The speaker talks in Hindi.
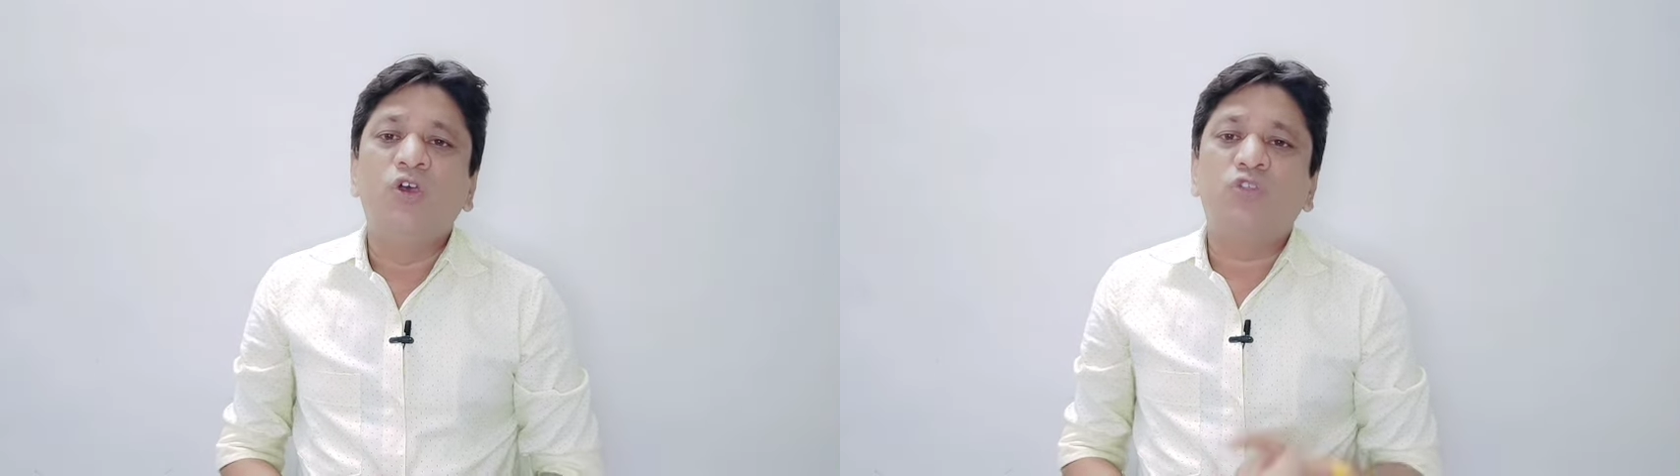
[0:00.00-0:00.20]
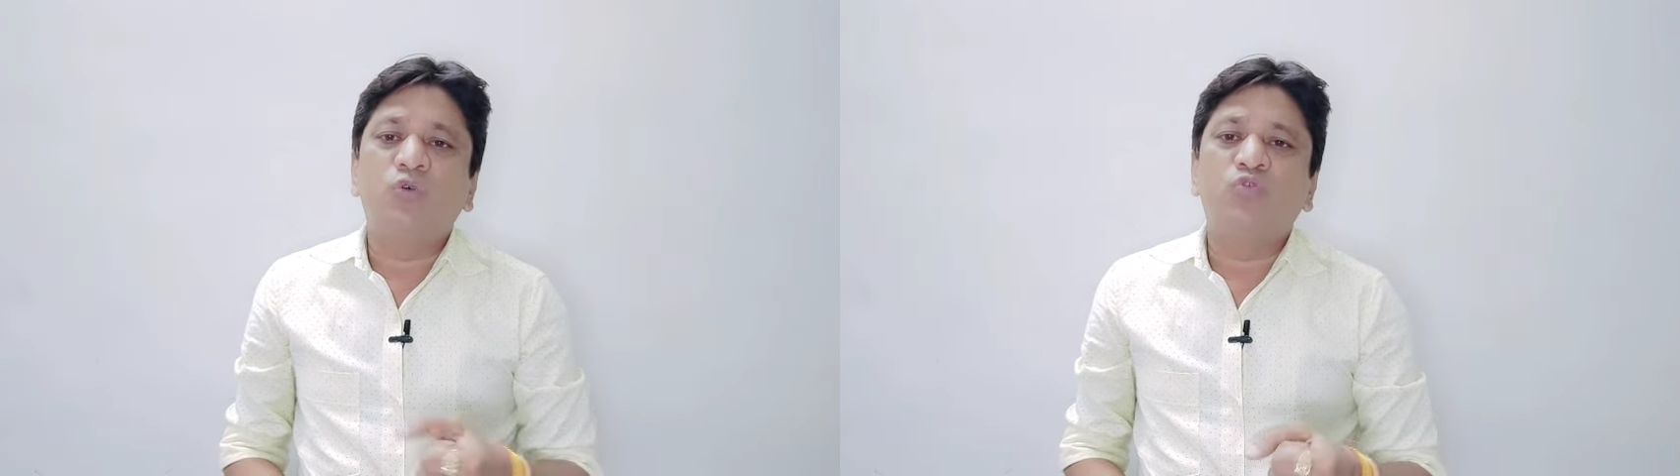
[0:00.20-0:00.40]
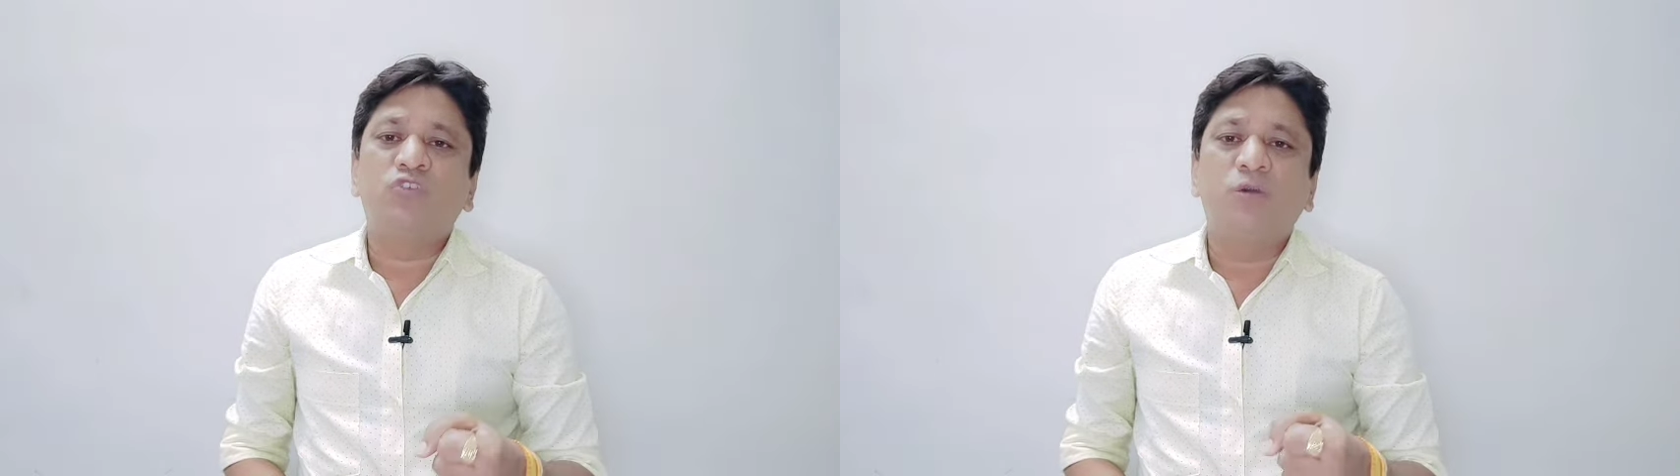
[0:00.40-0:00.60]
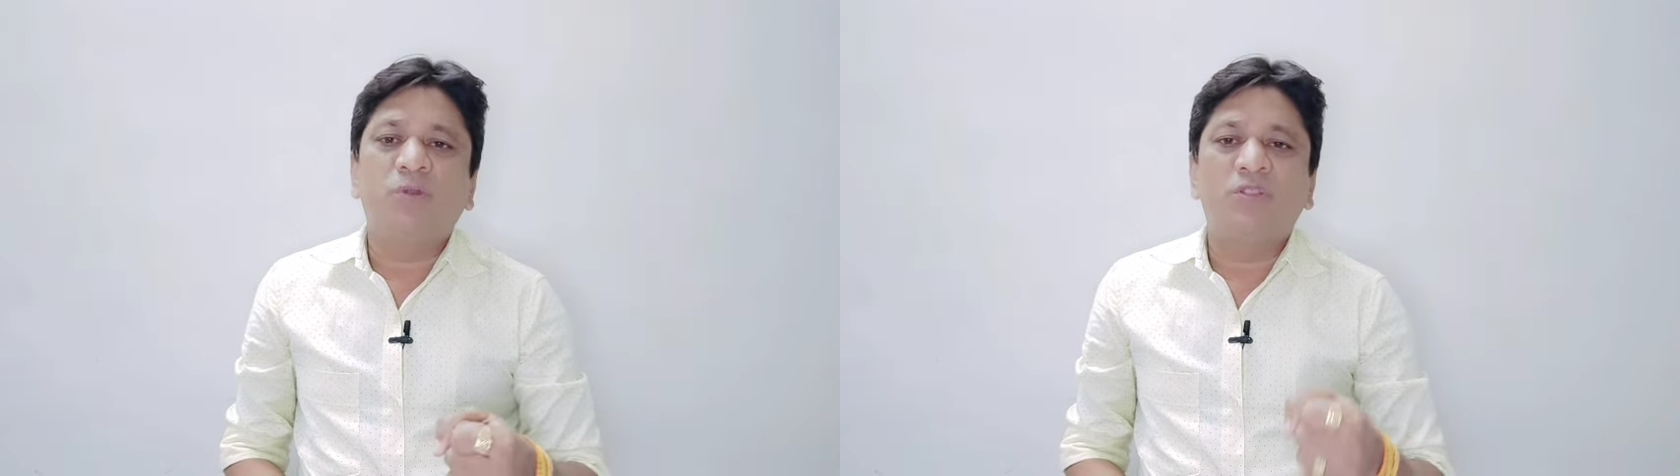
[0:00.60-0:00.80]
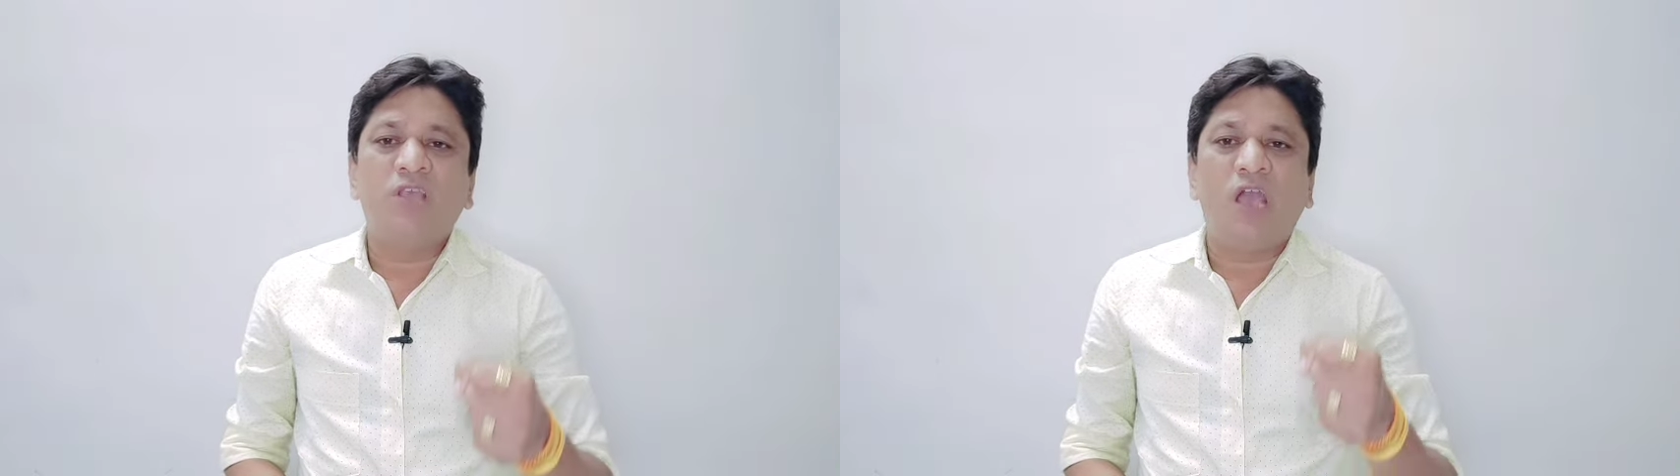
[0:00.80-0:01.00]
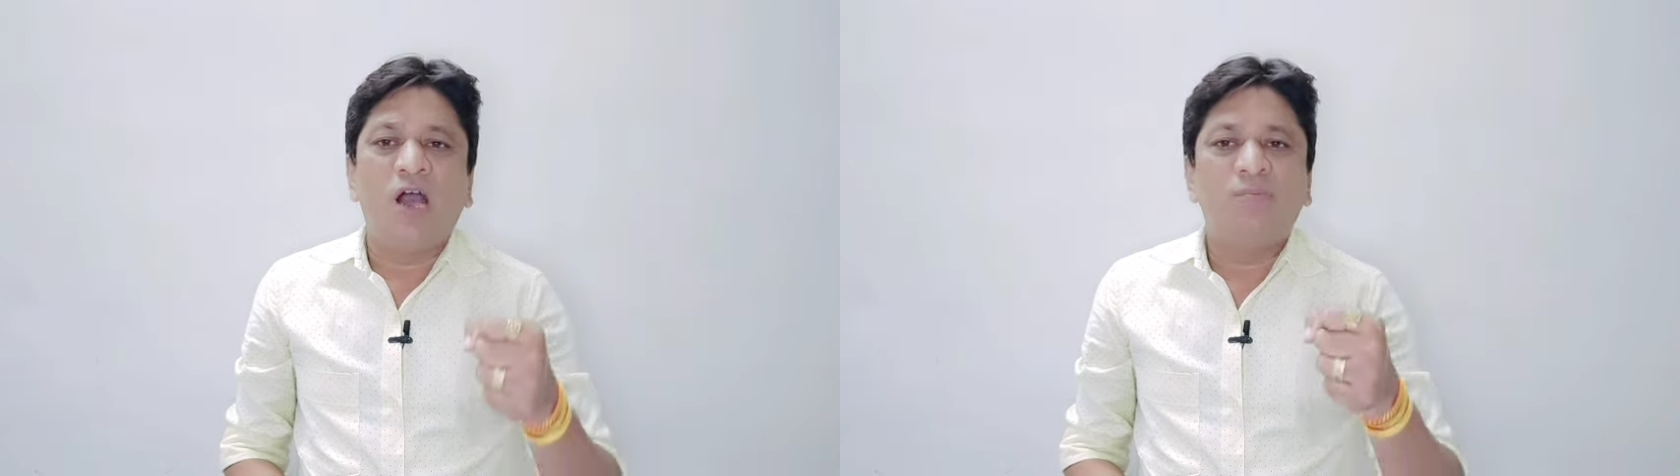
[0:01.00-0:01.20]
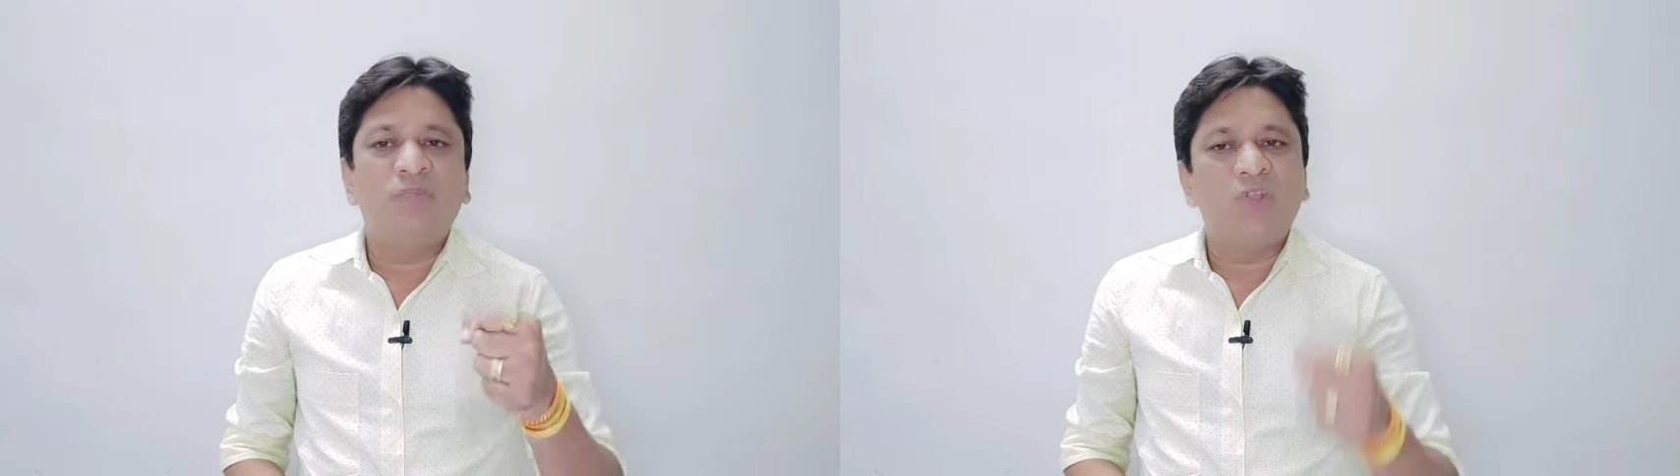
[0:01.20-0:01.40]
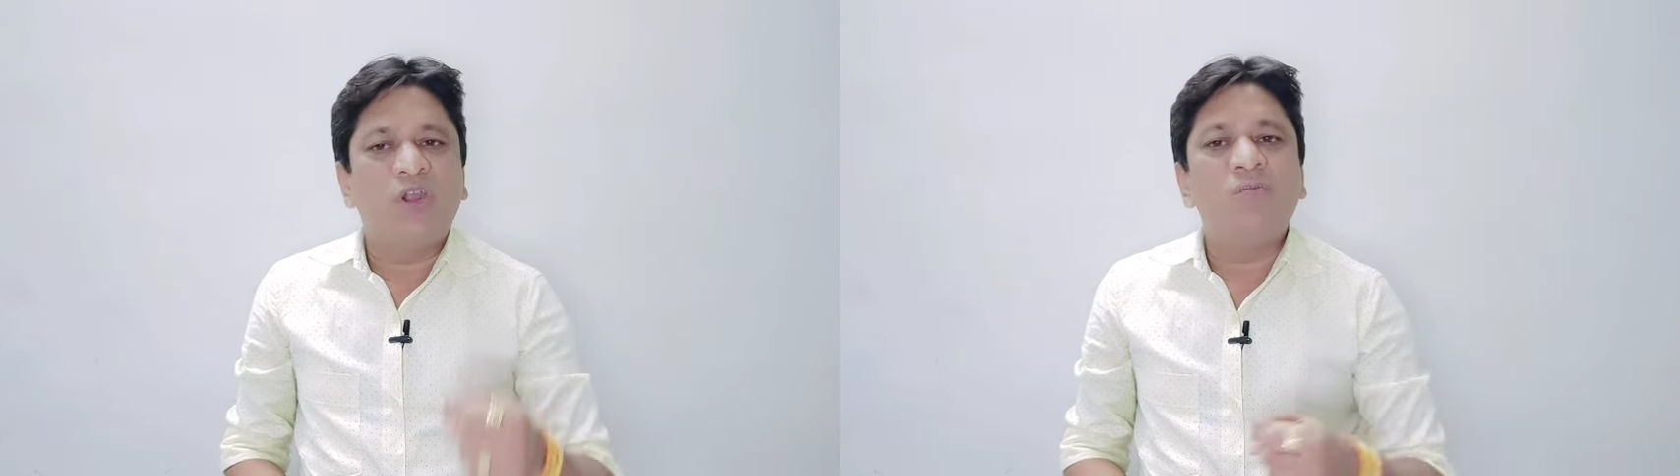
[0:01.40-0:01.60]
तो उसके प्रति आप
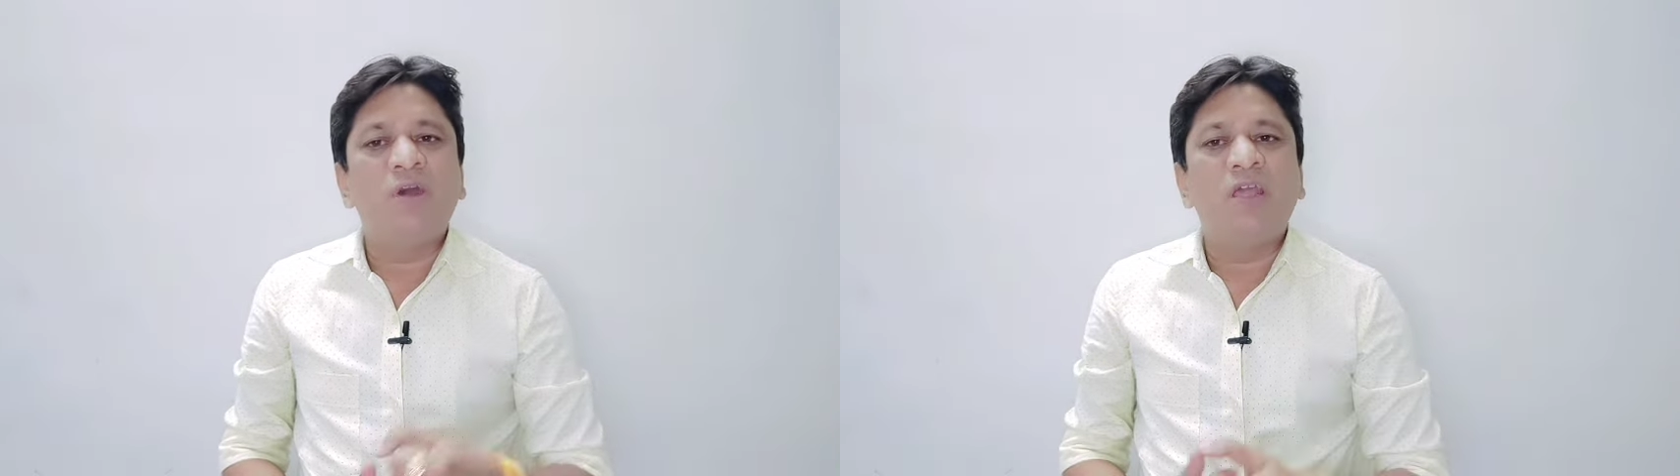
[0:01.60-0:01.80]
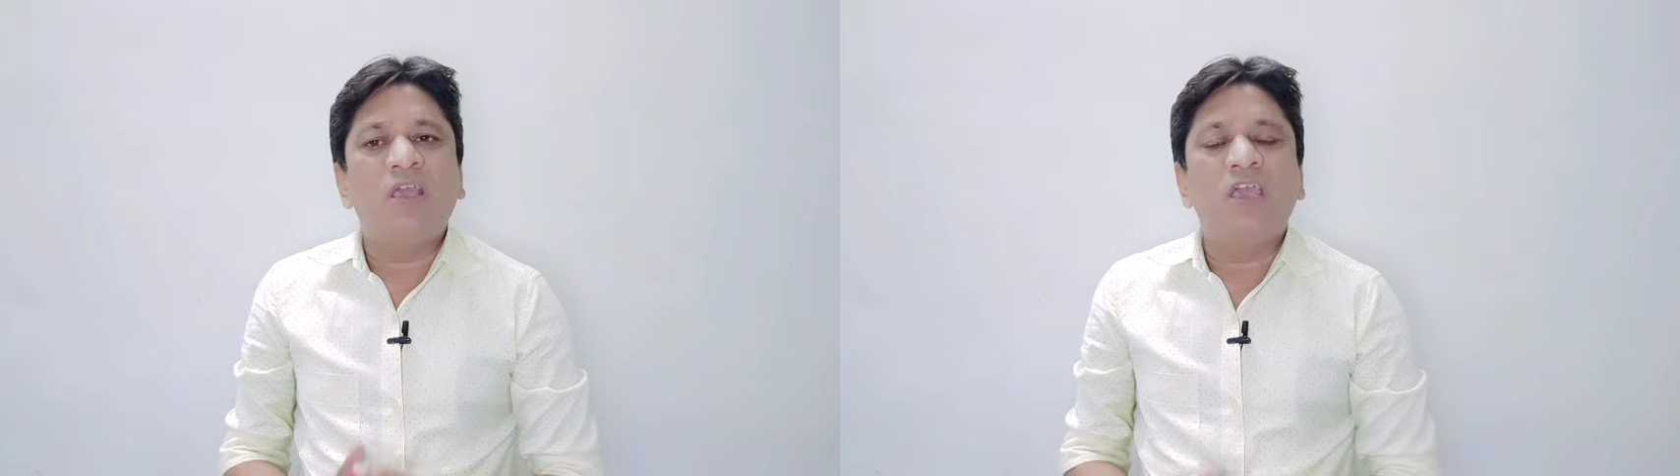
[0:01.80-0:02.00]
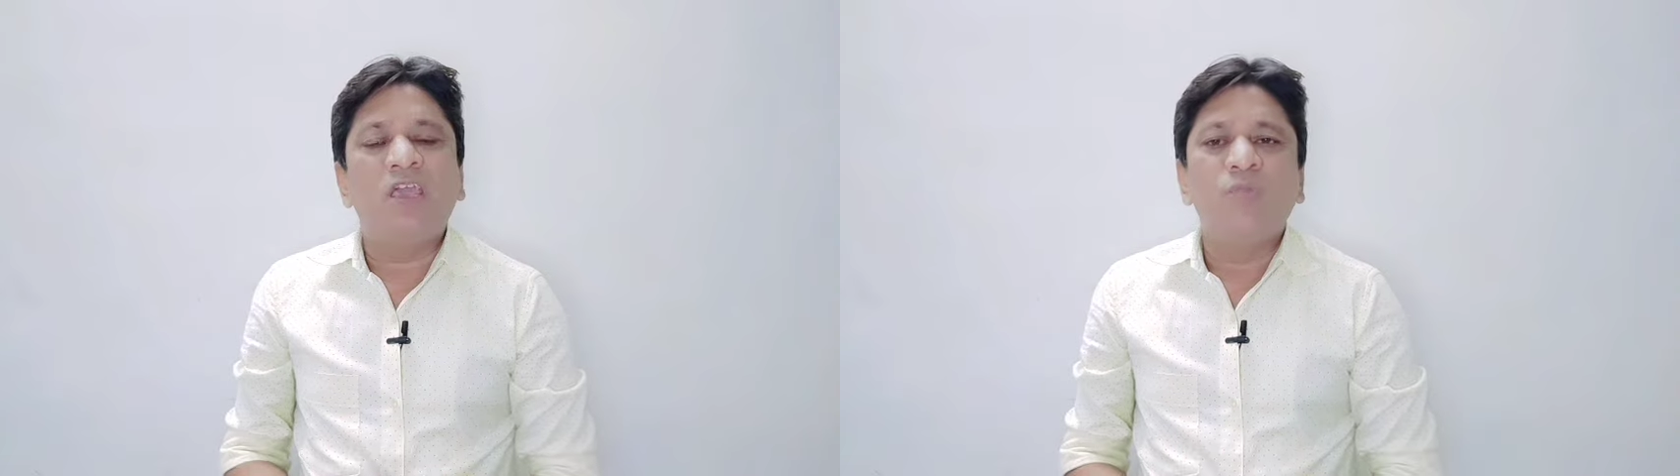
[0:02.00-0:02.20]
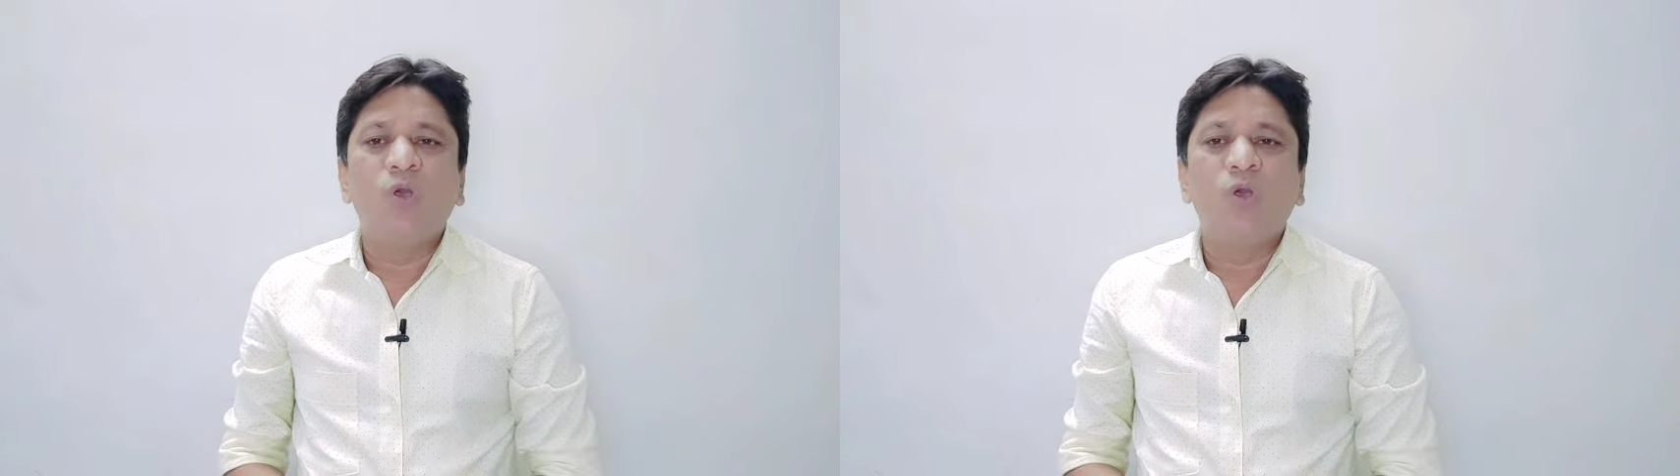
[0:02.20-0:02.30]
दृढ़ बनेंगे